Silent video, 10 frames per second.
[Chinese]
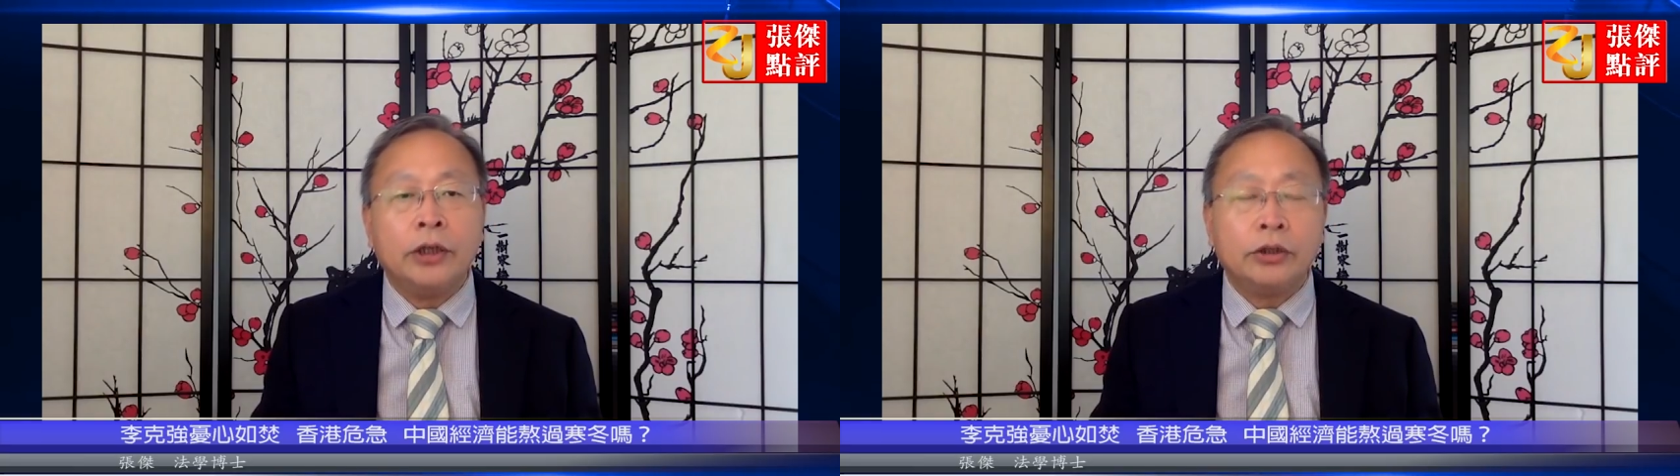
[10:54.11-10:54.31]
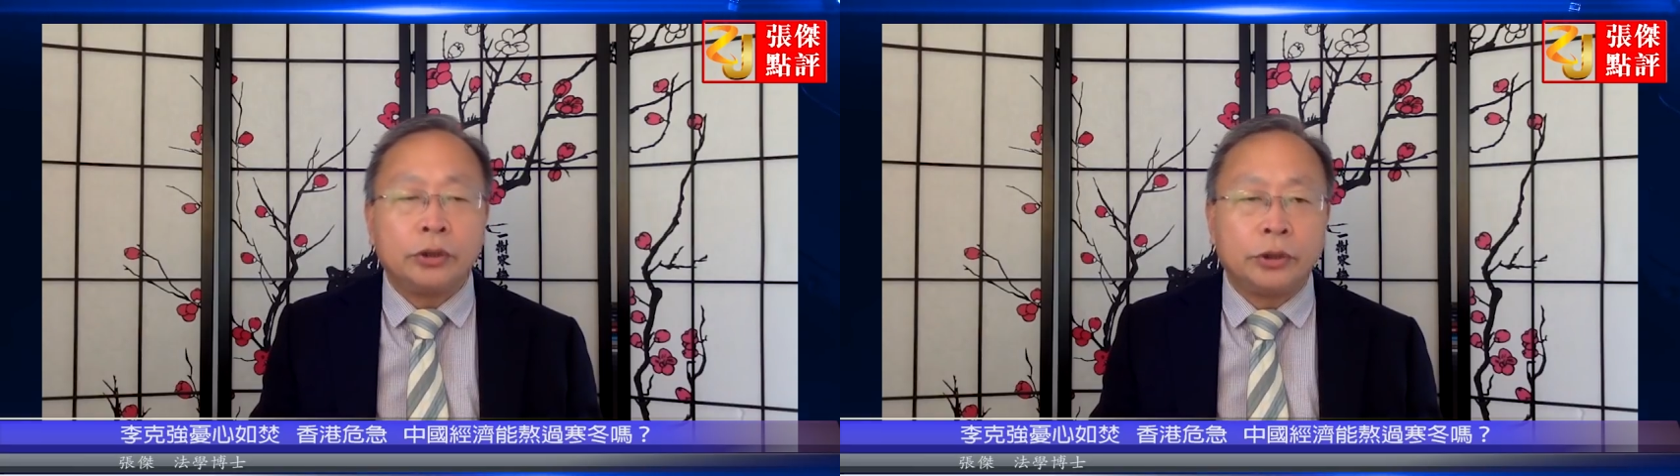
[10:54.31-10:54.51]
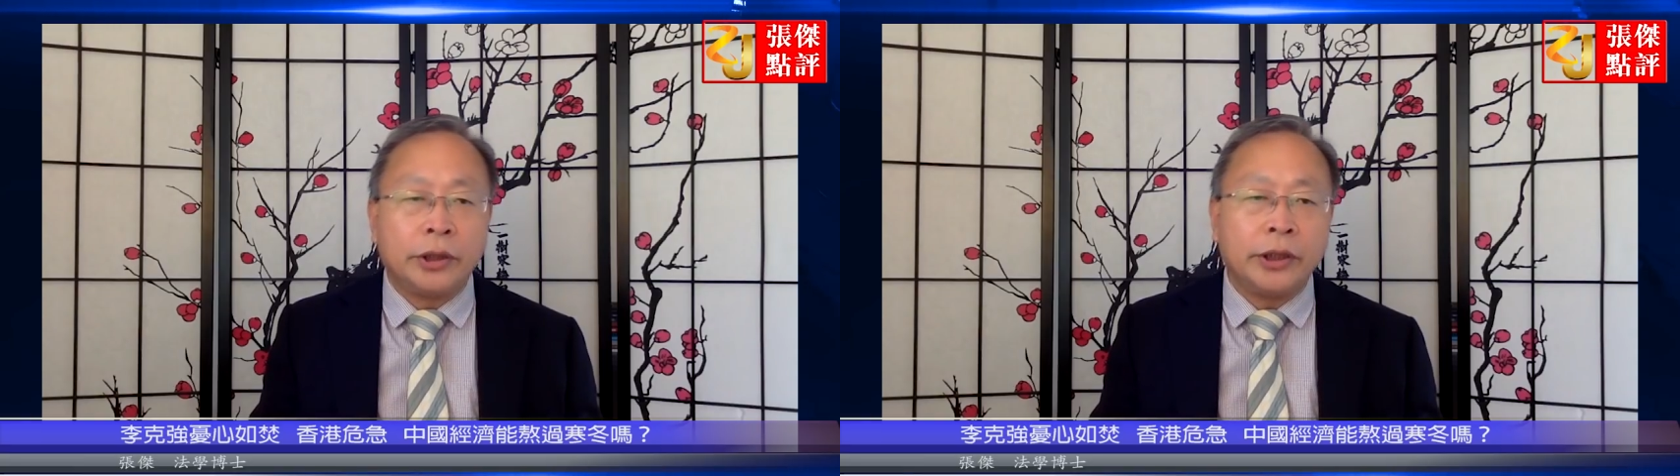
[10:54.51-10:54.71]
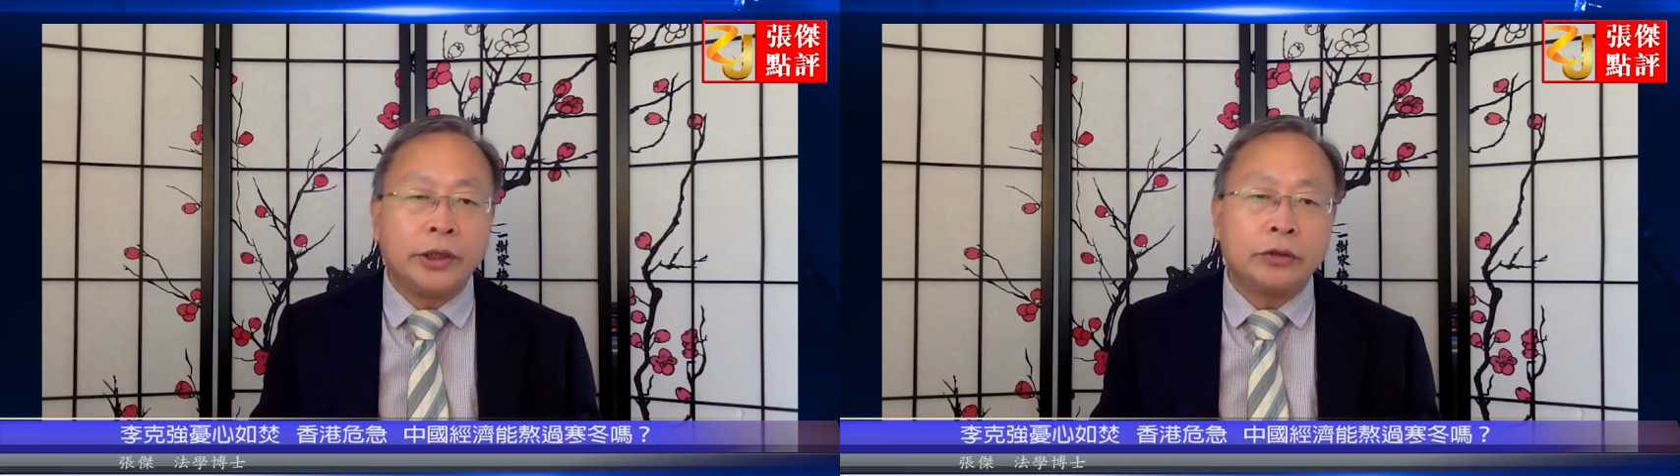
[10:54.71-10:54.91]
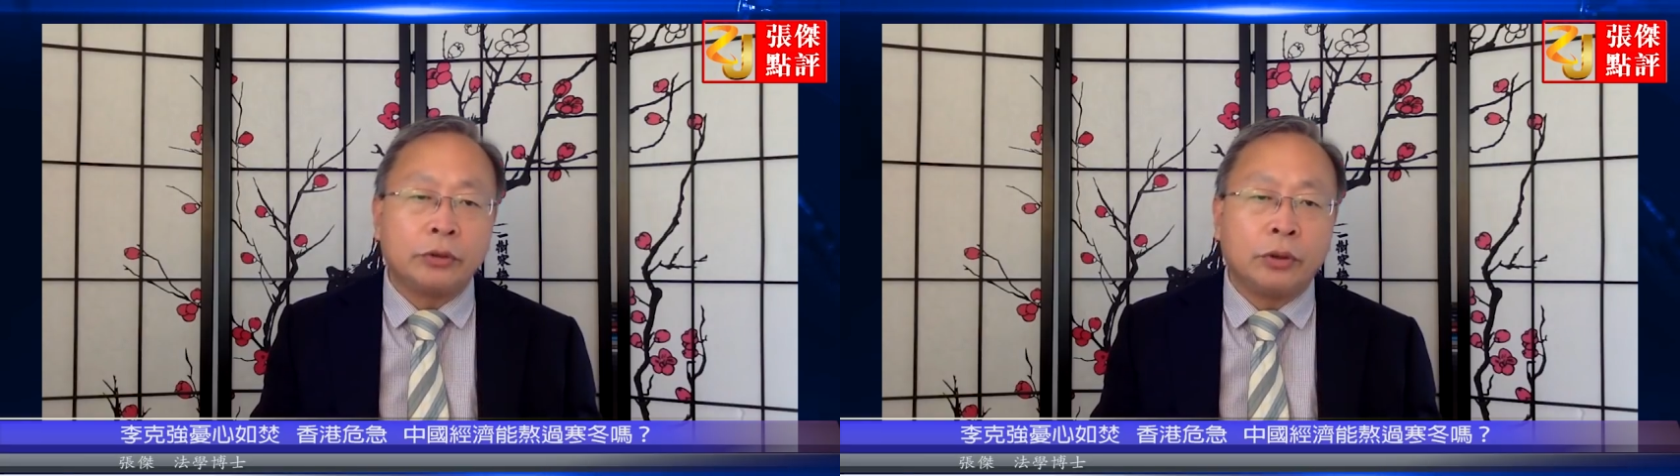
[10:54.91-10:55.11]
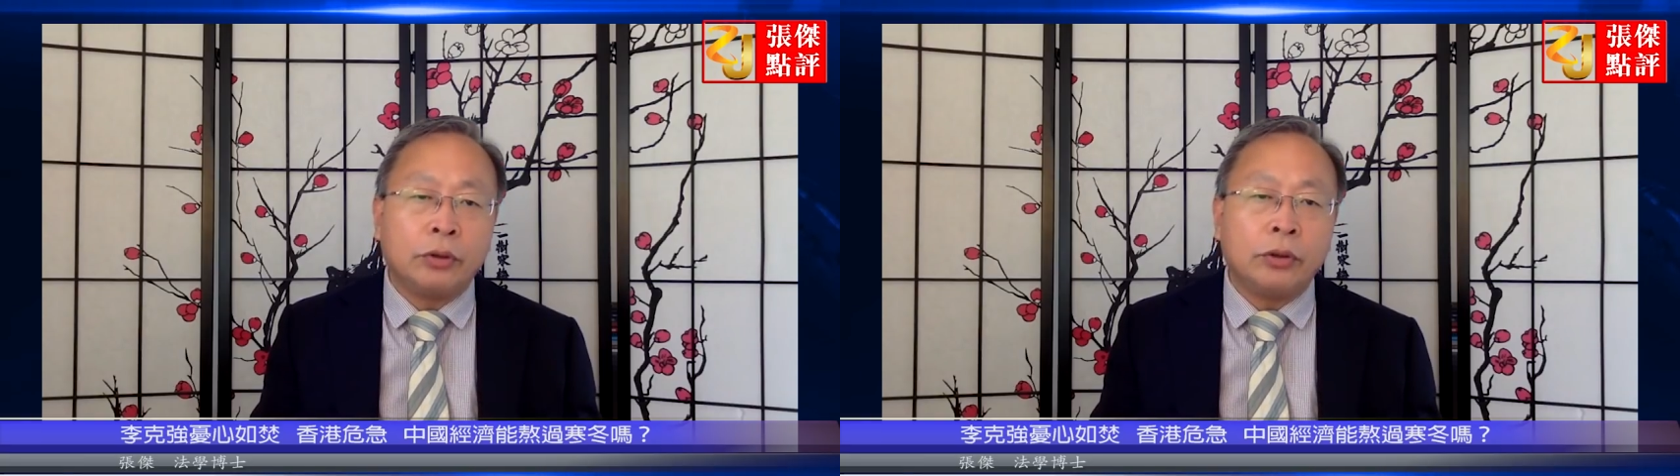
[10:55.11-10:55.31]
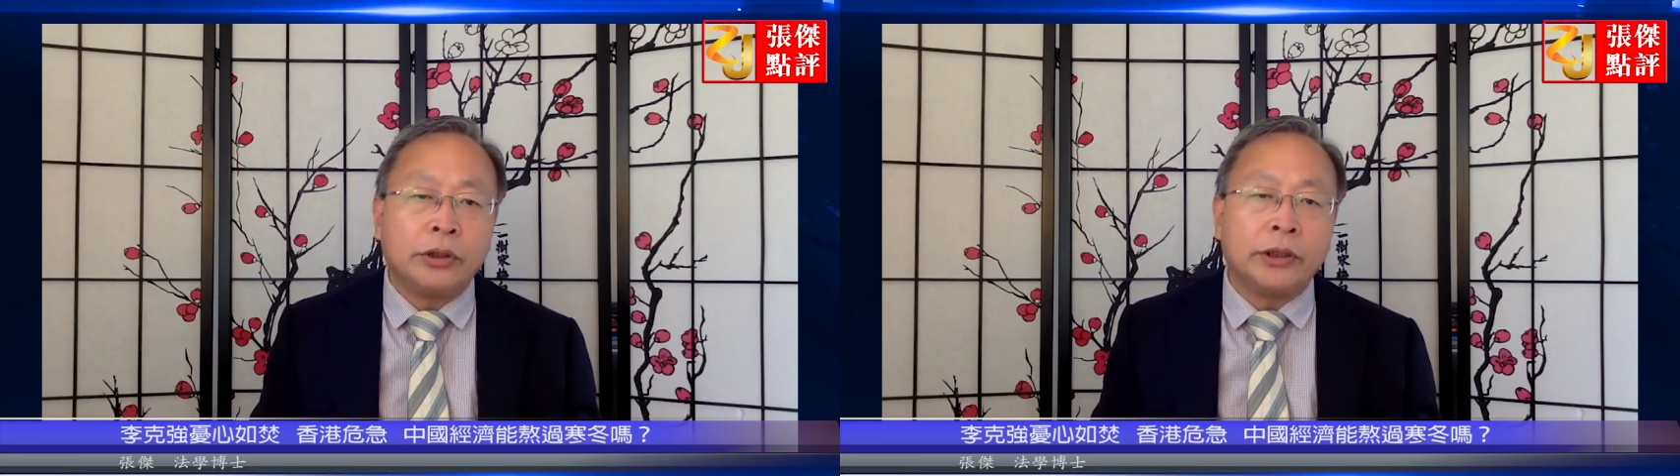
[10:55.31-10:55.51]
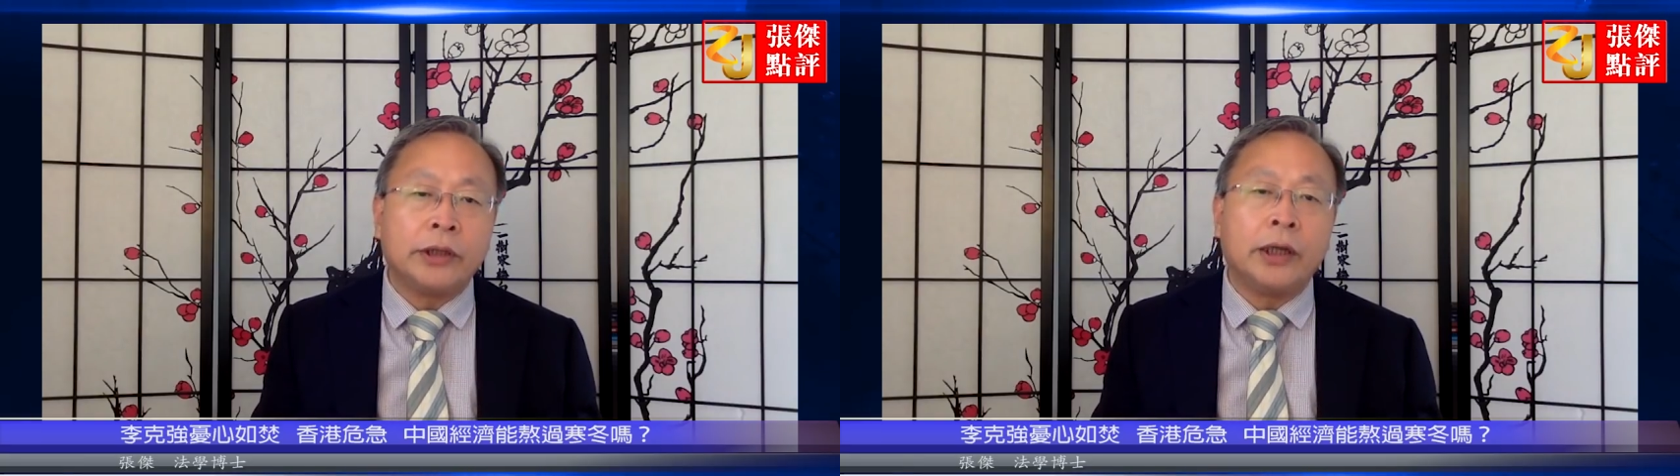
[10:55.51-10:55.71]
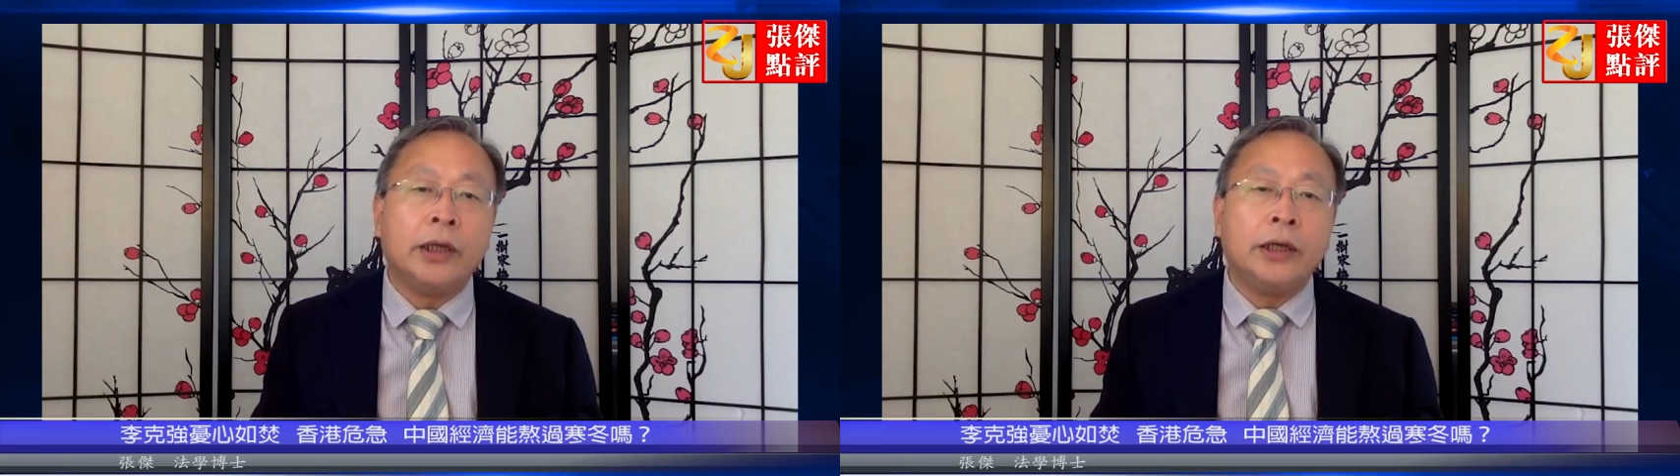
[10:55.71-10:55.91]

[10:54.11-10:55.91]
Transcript: 全年所获得的